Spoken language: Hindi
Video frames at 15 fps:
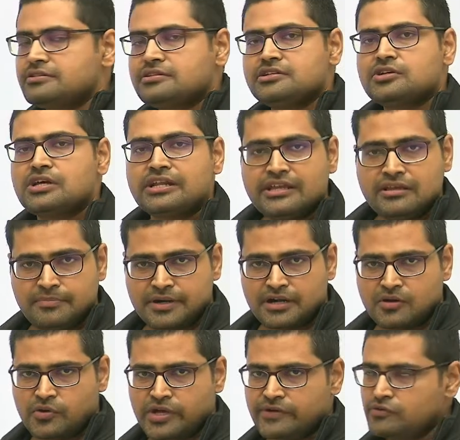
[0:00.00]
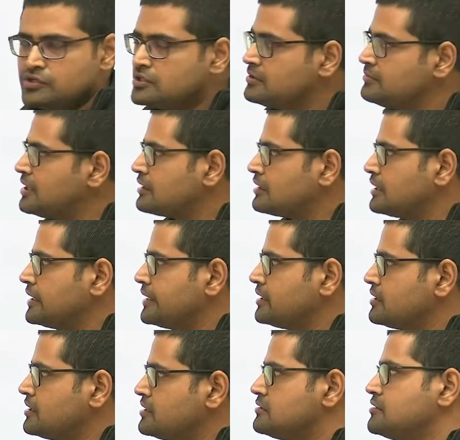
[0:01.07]
जिनका नहीं पढ़ा हुआ है वो ये दिमाग
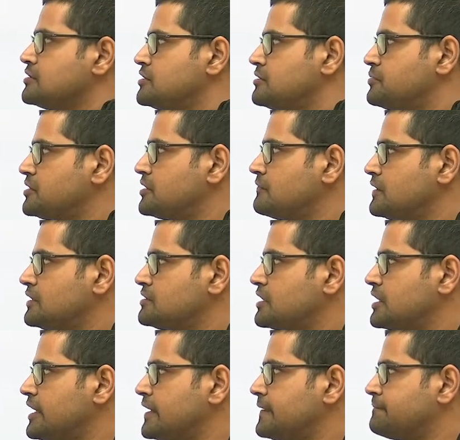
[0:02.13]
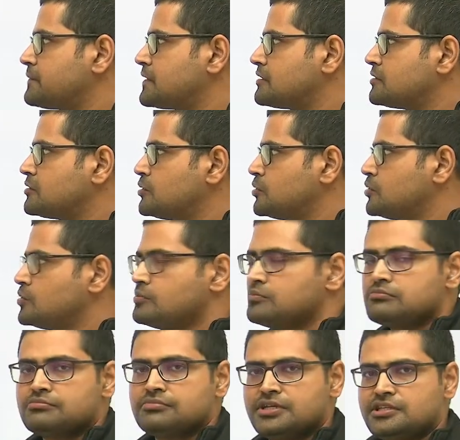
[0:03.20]
लगाएंगे कि इजिप्शियन वल्चर है तो
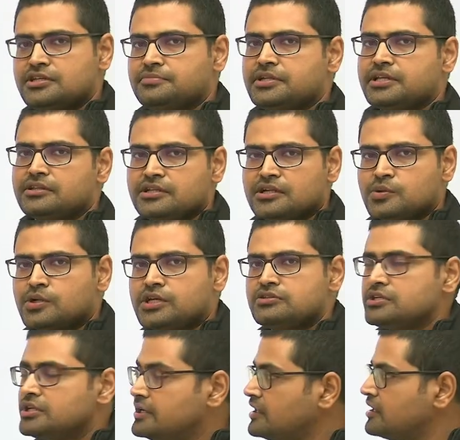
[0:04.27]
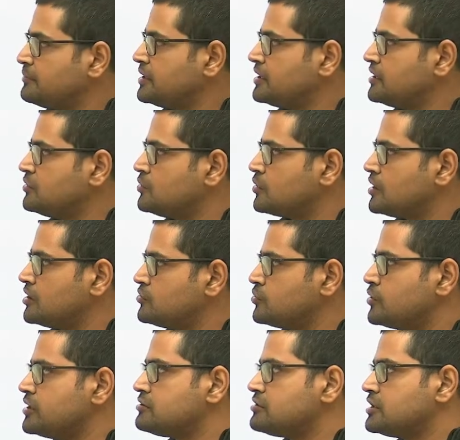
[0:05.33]
इजिप्ट के अंदर होना चाहिए इंडिया में नहीं होगा
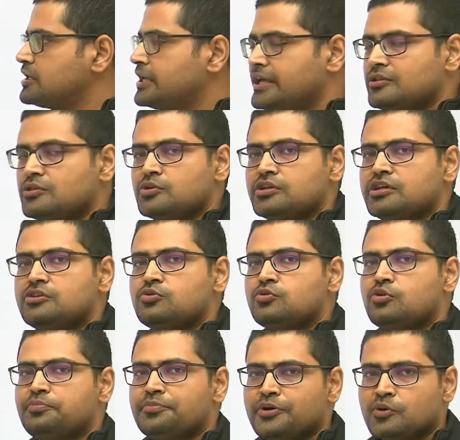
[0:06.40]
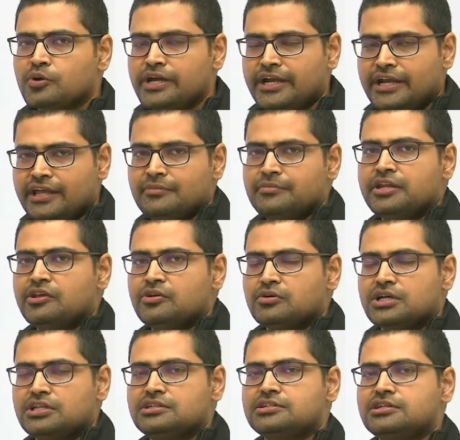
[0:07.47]
यूरेशियन है तो ये यूरोप में होगा इंडिया में नहीं
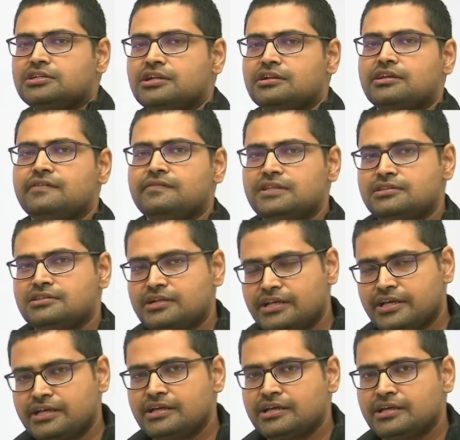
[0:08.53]
होगा जैसा टर्की वल्चर है